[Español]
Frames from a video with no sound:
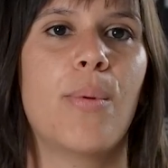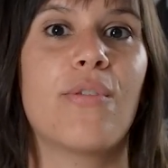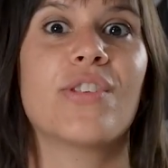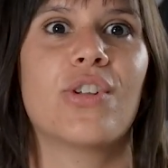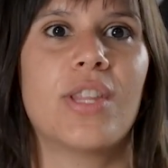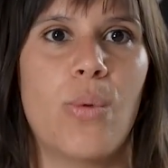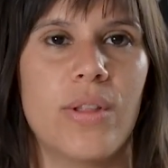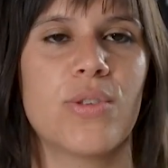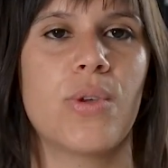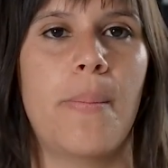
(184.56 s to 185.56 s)
profesor te
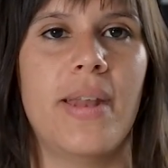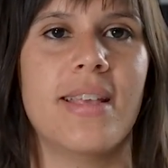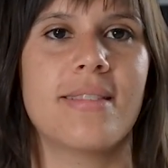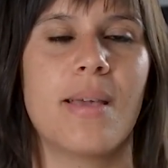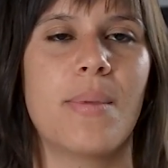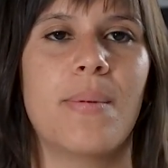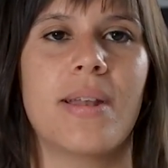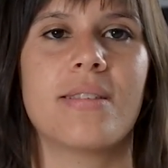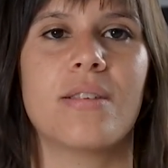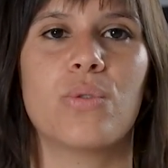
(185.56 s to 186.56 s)
cuente su experiencia, me
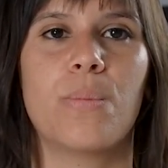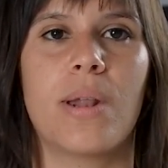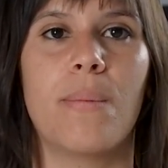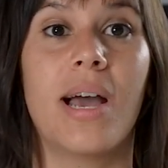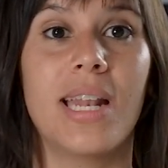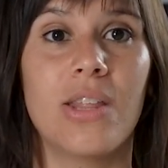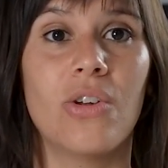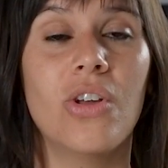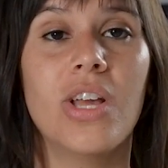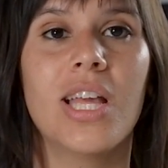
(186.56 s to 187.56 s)
parece súper
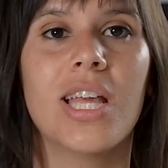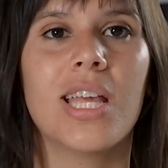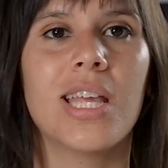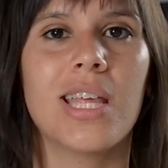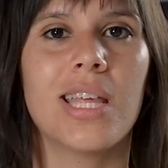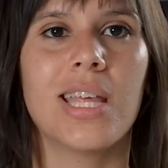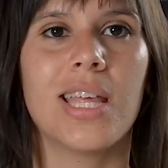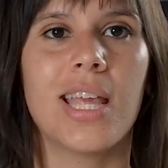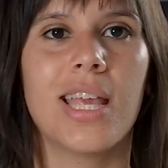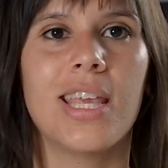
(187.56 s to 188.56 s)
válido. Eh,
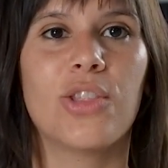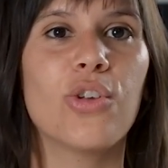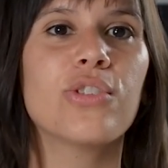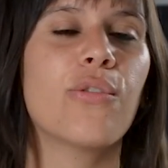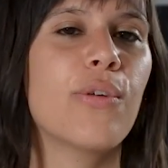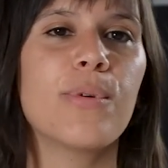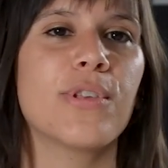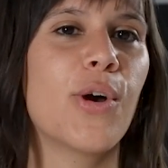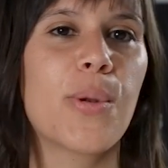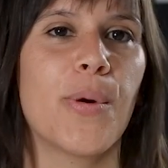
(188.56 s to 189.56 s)
y todo eso fuimos
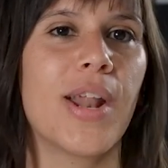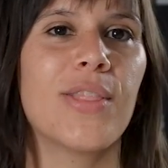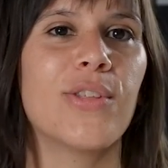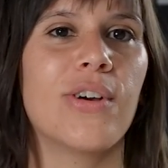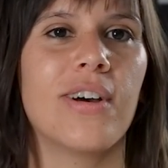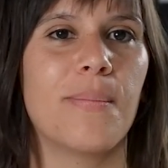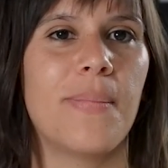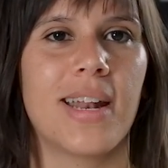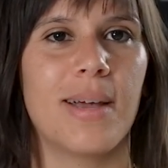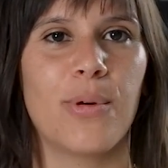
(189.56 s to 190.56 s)
incorporando
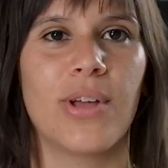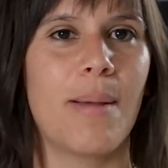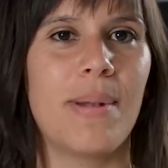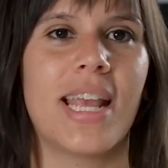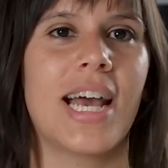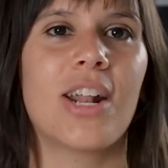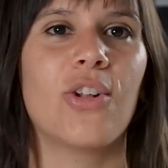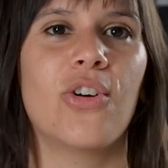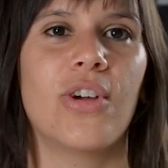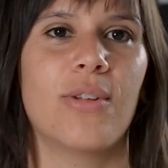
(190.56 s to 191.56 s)
para poder
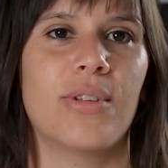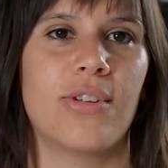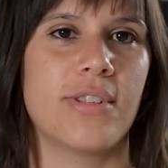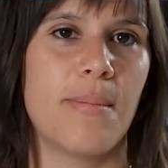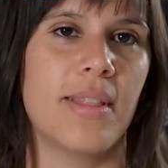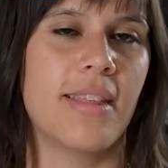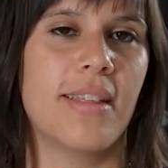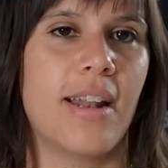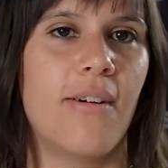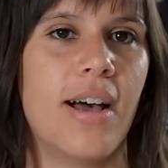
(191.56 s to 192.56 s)
aplicarlo en nuestros ambientes
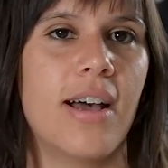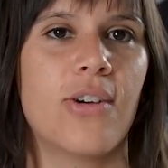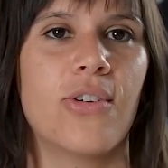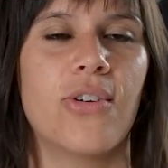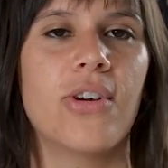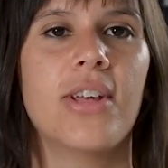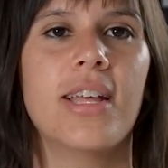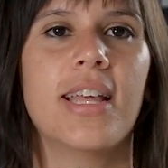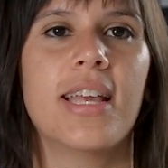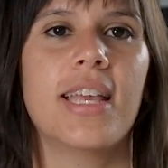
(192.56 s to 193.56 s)
de trabajo,
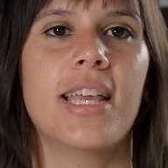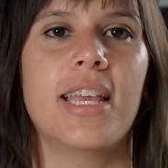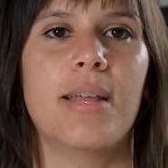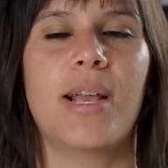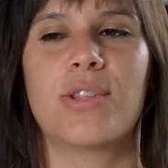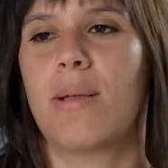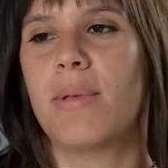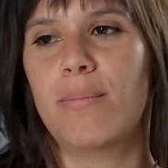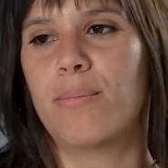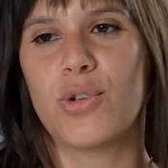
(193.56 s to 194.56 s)
eh, en mi
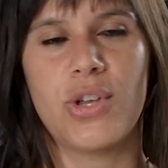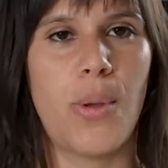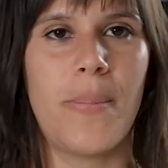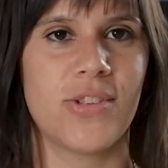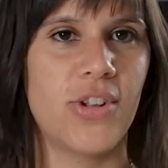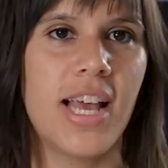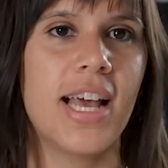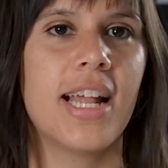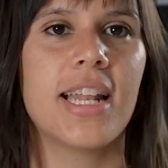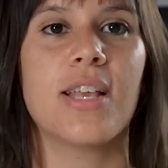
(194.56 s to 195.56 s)
también en proyectos
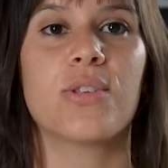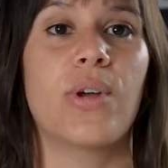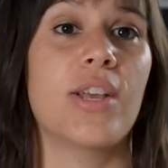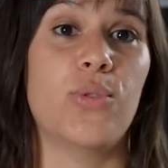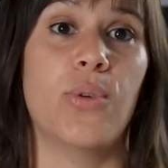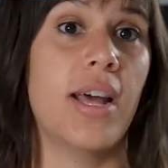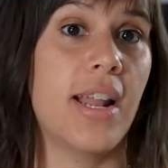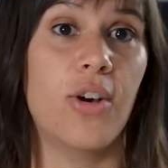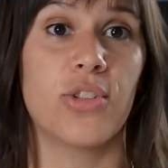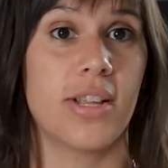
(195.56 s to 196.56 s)
personales o en ayudar
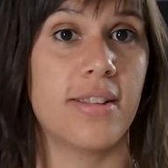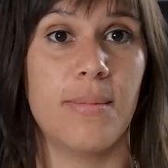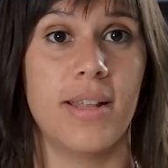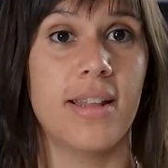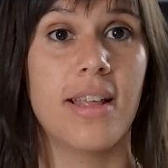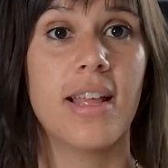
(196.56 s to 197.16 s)
a otras también,